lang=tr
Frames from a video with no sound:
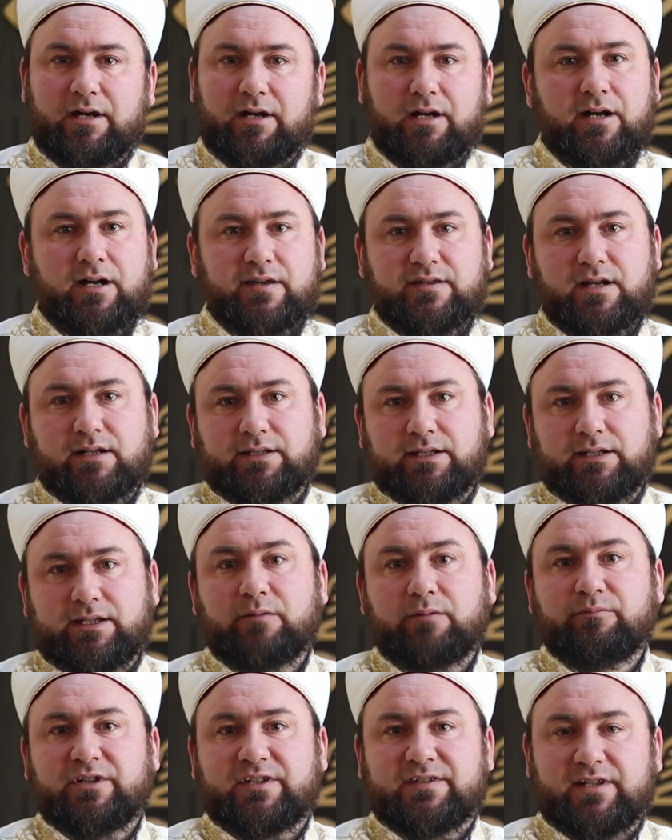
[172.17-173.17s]
azat
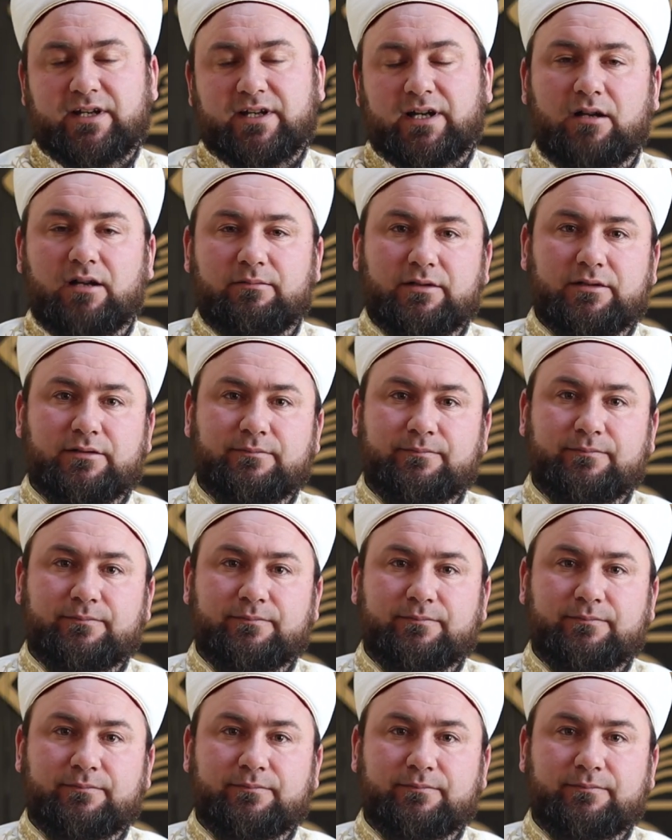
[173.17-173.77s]
eden bir sahabi.